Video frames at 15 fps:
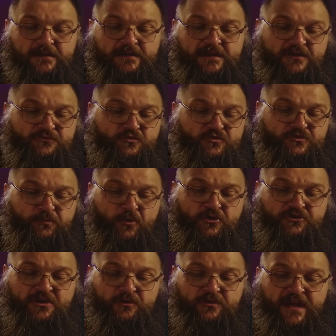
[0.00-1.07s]
Jezus
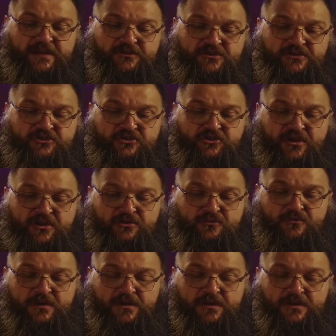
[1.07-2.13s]
spojrzał na nich i
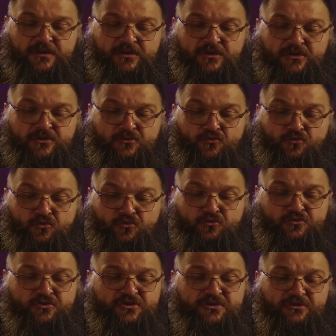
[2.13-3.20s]
rzekł: U
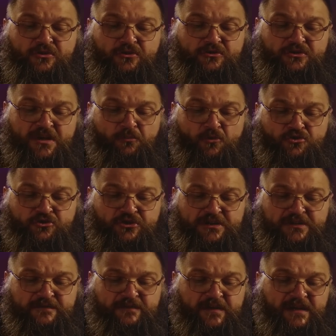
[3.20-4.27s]
ludzi to
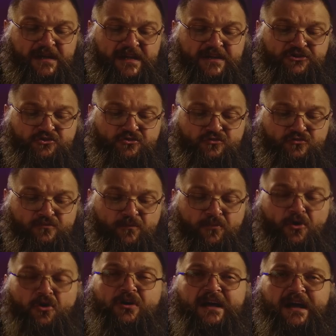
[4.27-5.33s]
niemożliwe, lecz u
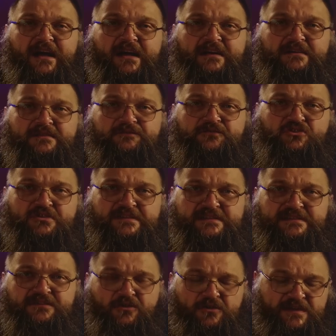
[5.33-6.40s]
Boga
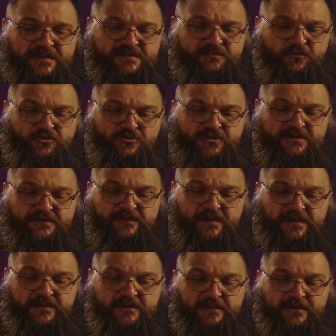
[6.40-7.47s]
wszystko jest możliwe.
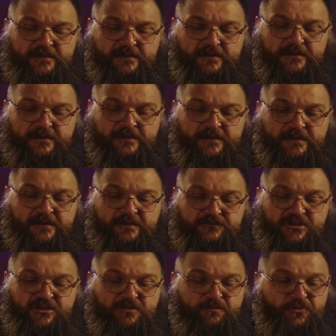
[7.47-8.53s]

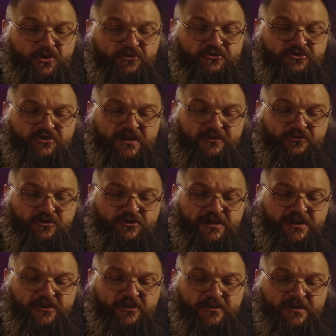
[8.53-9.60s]
Wtedy Piotr rzekł do
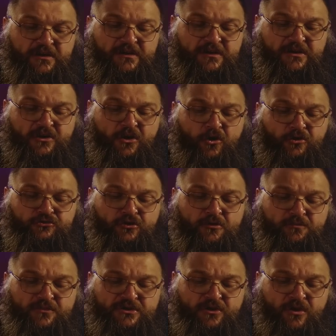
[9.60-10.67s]
niego: Oto
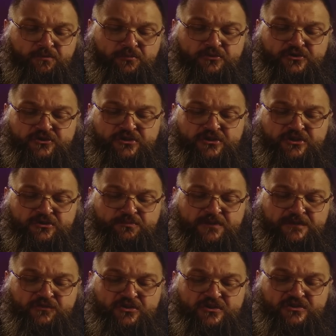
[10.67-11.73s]
my
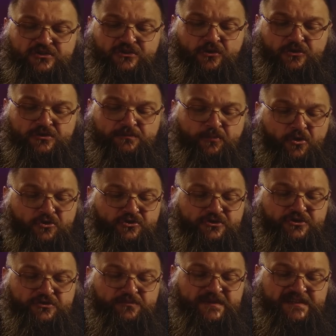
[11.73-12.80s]
opuściliśmy wszystko i
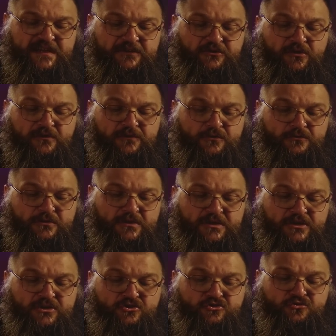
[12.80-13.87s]
poszliśmy za Tobą.
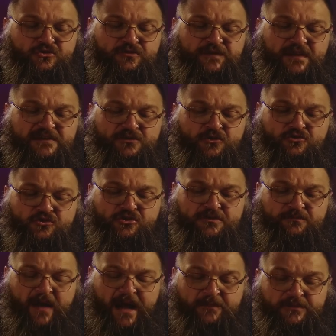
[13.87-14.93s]
Cóż więc
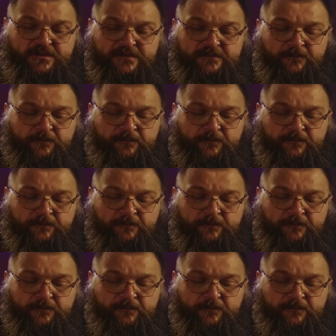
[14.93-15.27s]
otrzymamy?